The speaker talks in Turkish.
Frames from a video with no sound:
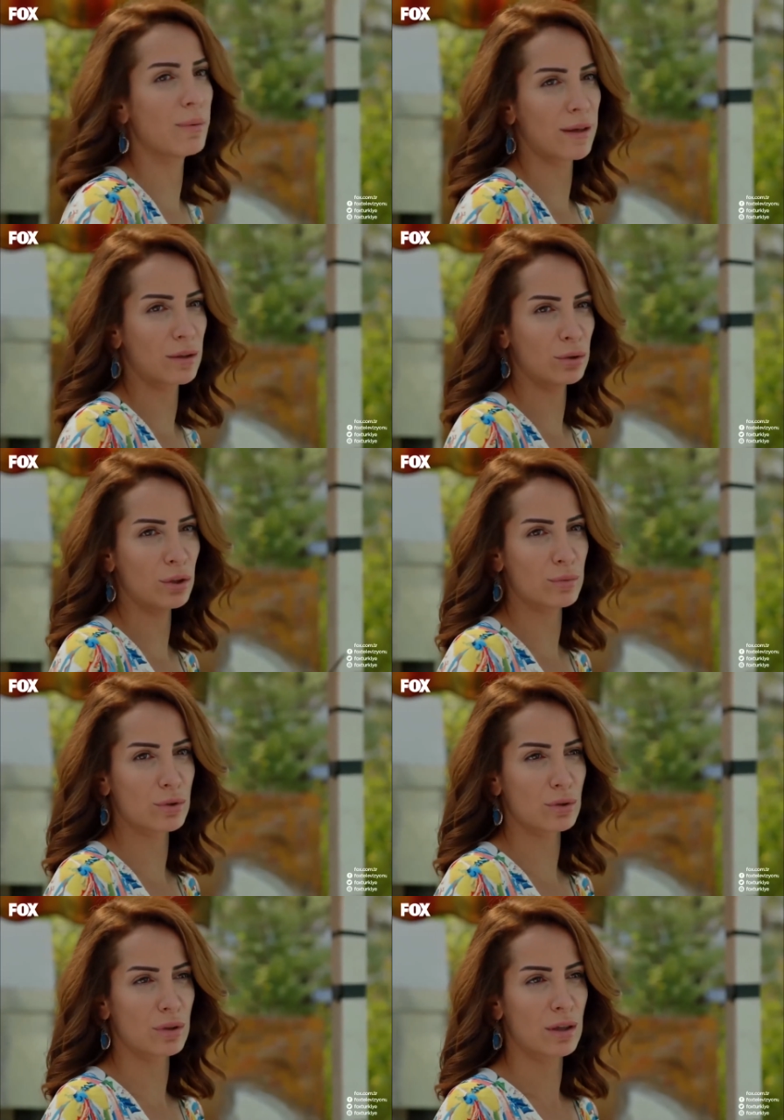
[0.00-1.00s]
lafa bak görüyor
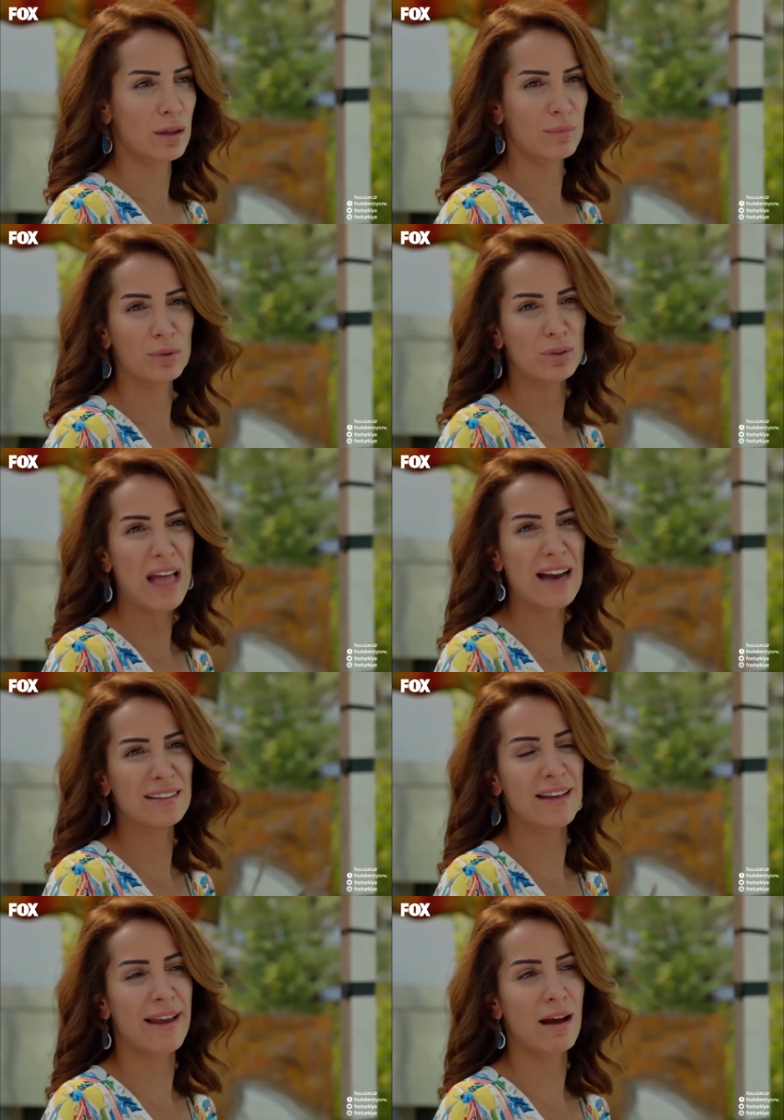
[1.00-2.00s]
musun? Bunun
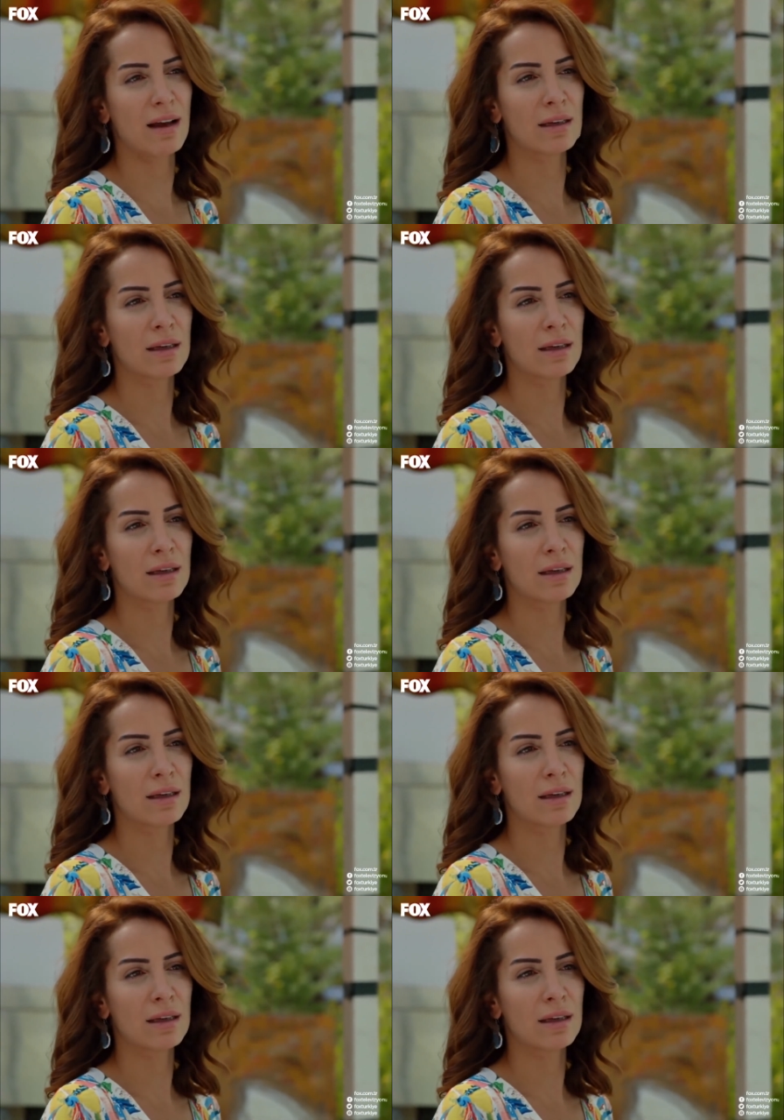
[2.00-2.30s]
derdi ne yani?